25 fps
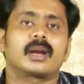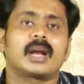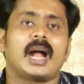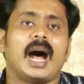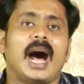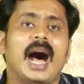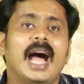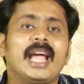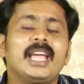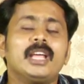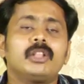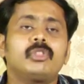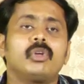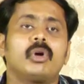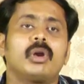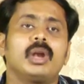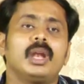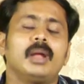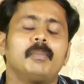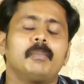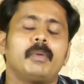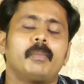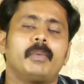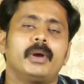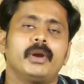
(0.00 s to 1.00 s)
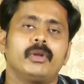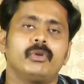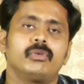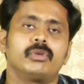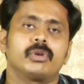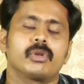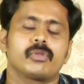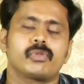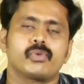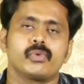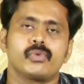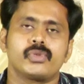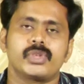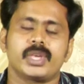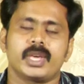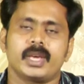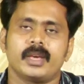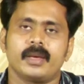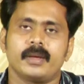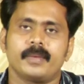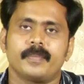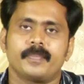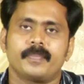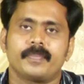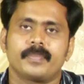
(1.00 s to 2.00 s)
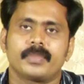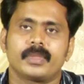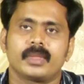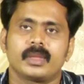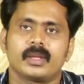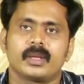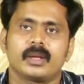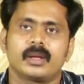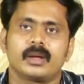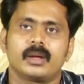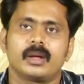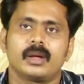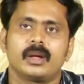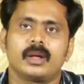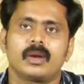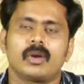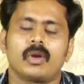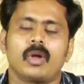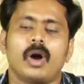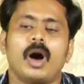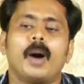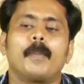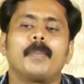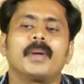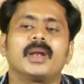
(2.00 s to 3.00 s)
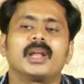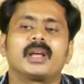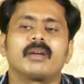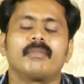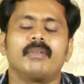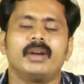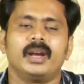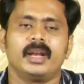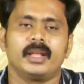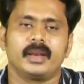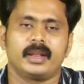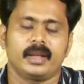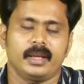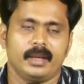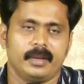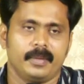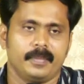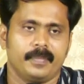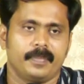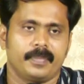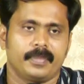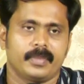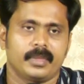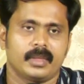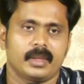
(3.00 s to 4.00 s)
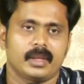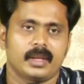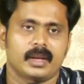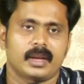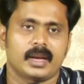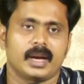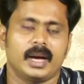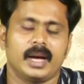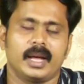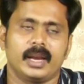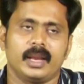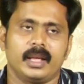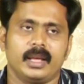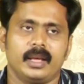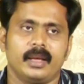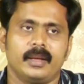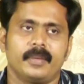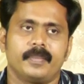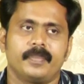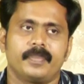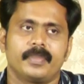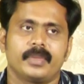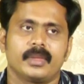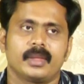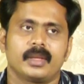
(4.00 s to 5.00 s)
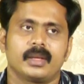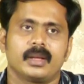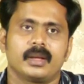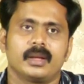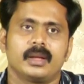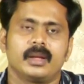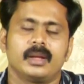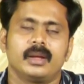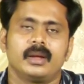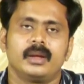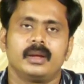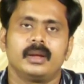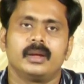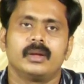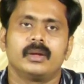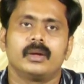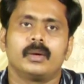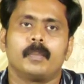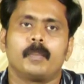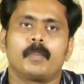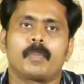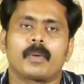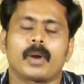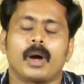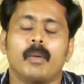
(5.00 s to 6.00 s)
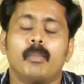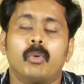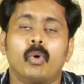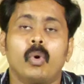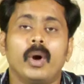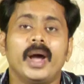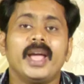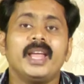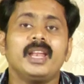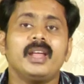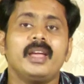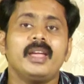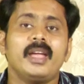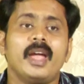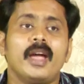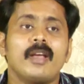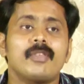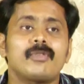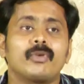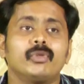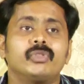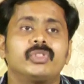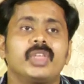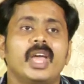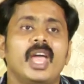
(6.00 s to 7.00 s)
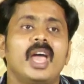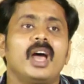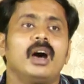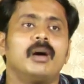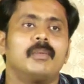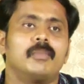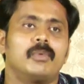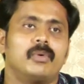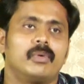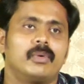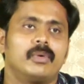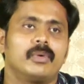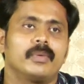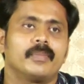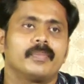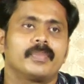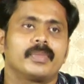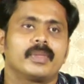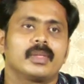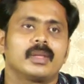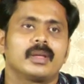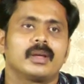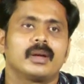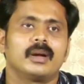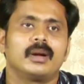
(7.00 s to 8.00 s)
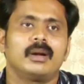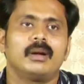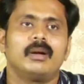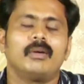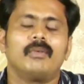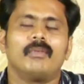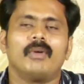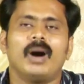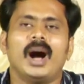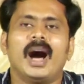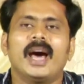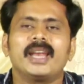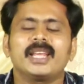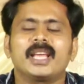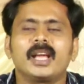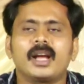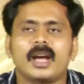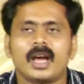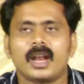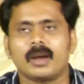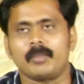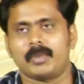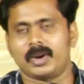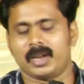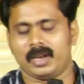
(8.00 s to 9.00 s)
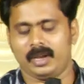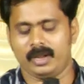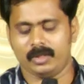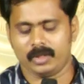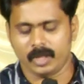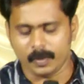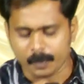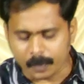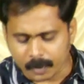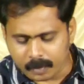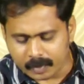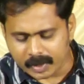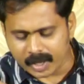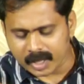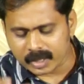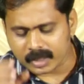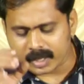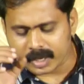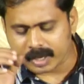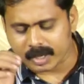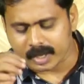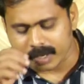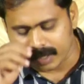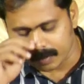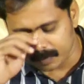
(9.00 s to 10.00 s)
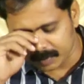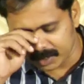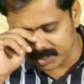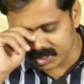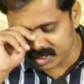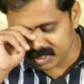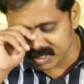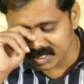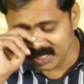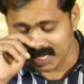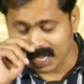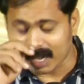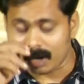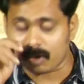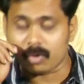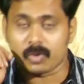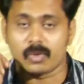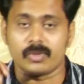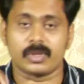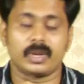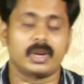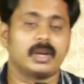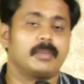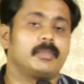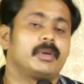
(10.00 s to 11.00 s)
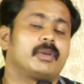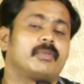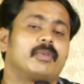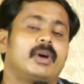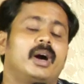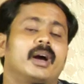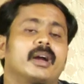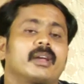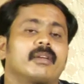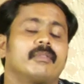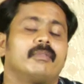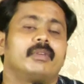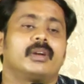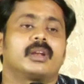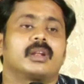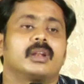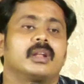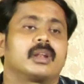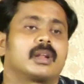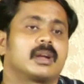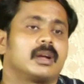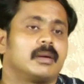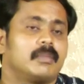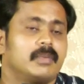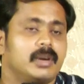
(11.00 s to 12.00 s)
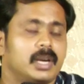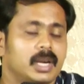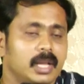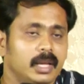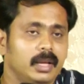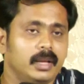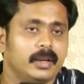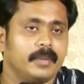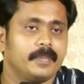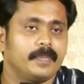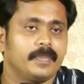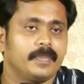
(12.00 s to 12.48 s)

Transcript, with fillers: రాయి దొరలింపబడి ఉండుట చూచి లోపలికి వెళ్ళిరి కానీ ప్రభు అయిన యేసు దేహము వారికి కనబడలేదు ఇప్పుడు మీ అందరికీ నా ప్రశ్న చాలా రోజులుగా మీరు వాక్యం వింటున్నారు కాబట్టి